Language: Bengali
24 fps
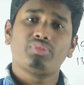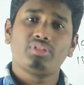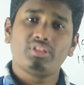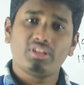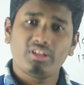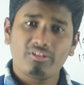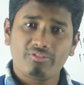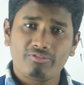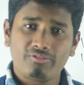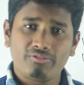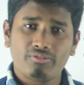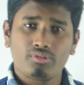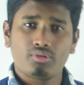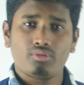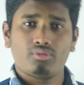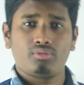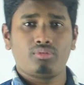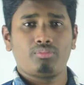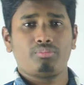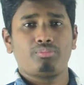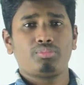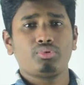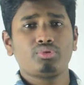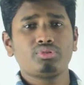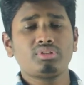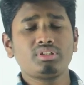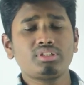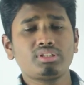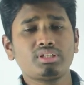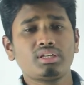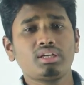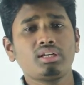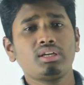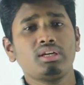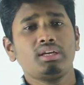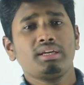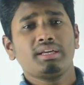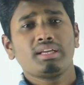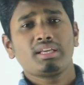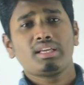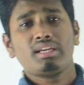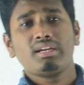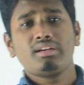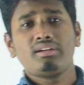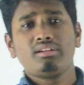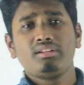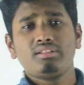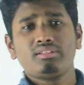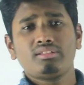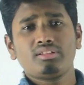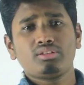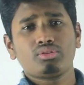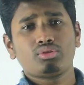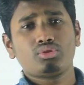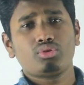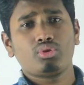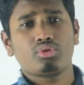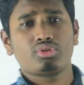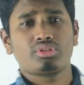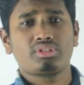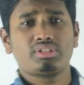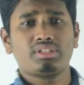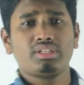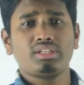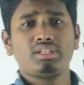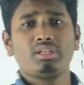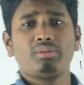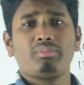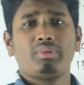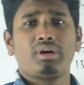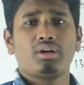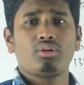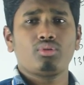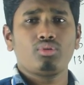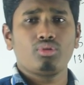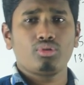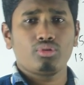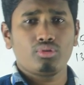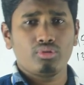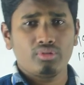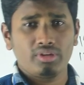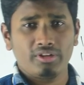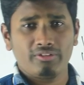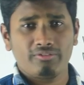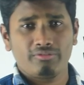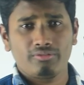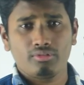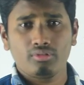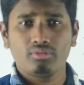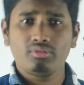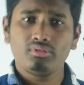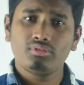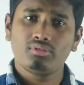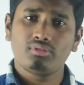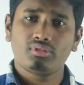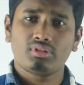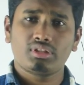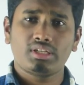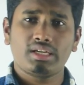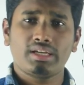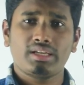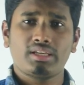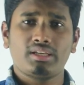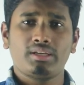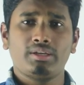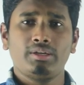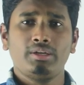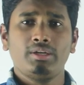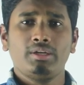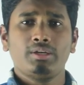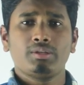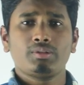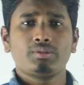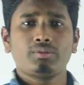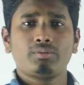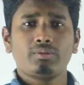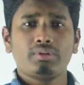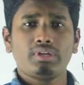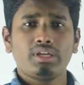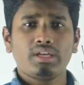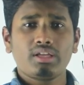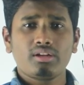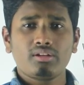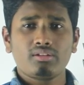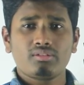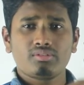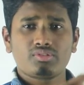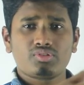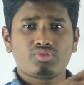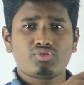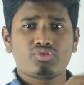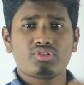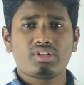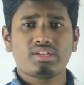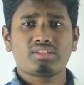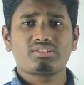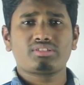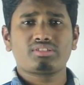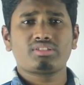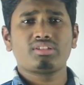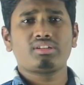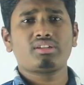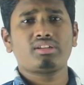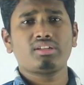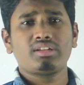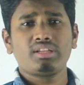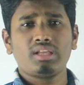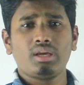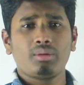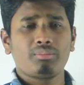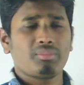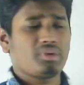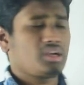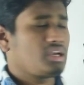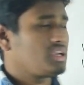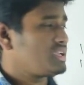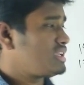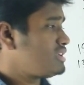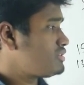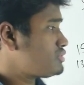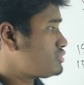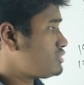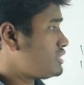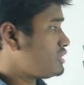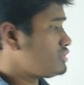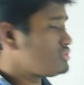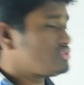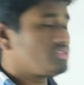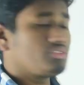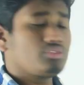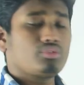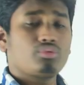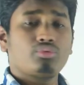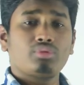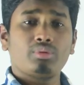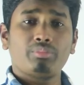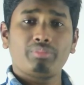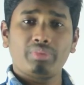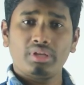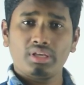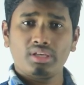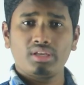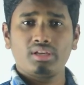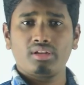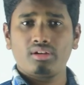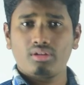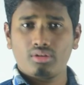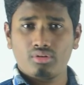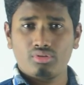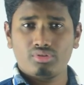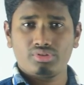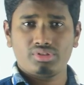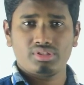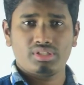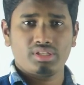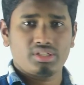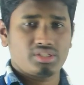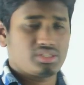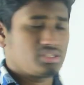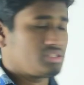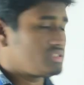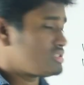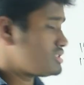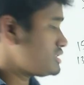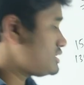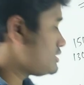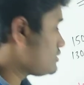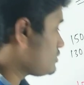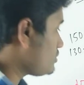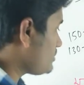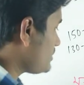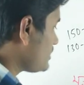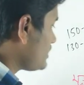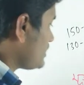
নেফ্রন প্রতিটা কিডনিতে 10 থেকে বারো লক্ষ নেফ্রন থাকে তো এর স্ট্রাকচারটা নিয়ে আমরা আগে একটু আলোচনা করি ব্রিকের ক্রস সেকশনটা তোমরা